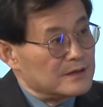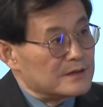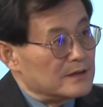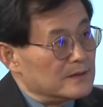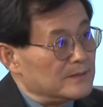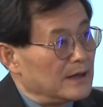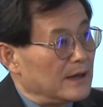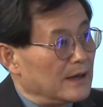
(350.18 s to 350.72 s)

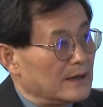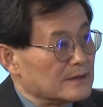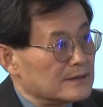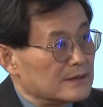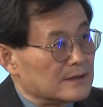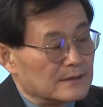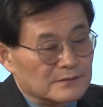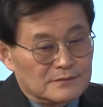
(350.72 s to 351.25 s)
哲们啊，
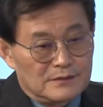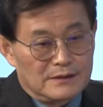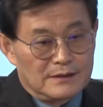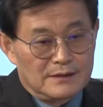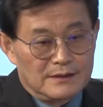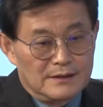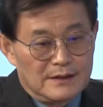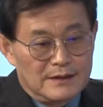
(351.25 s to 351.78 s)
这个
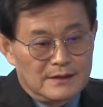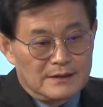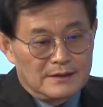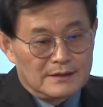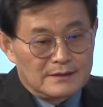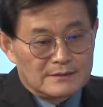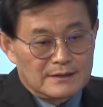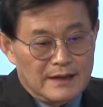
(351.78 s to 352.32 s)
呃
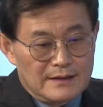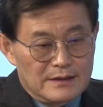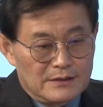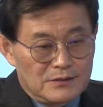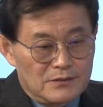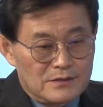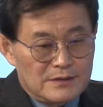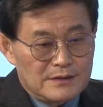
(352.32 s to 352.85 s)
呃，大家
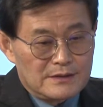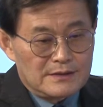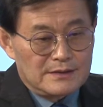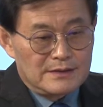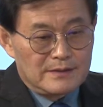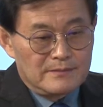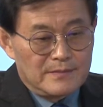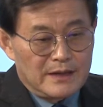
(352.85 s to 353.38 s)
都是
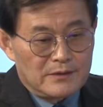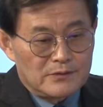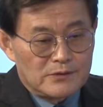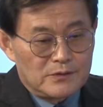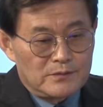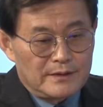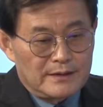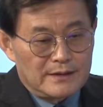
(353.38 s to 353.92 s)
以美国
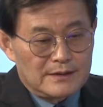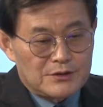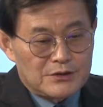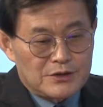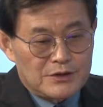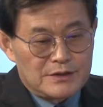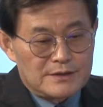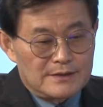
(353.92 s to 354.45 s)
作为一个
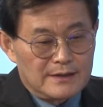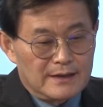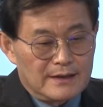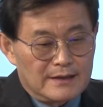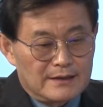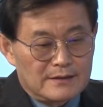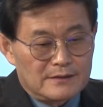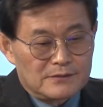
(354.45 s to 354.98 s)
世
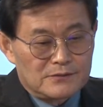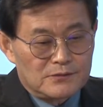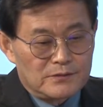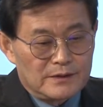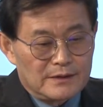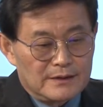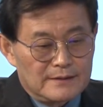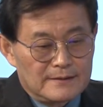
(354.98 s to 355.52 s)
界一个
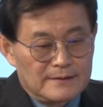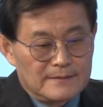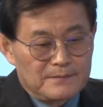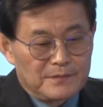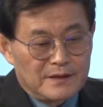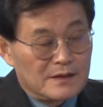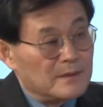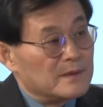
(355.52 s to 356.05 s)
最
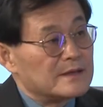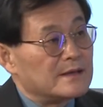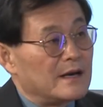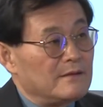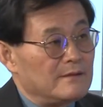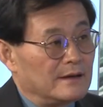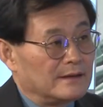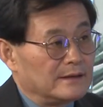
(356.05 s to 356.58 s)
人们
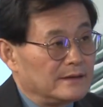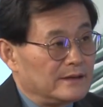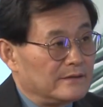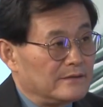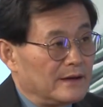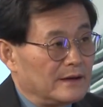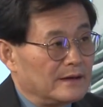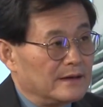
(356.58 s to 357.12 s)
向往的地
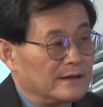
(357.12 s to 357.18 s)
方。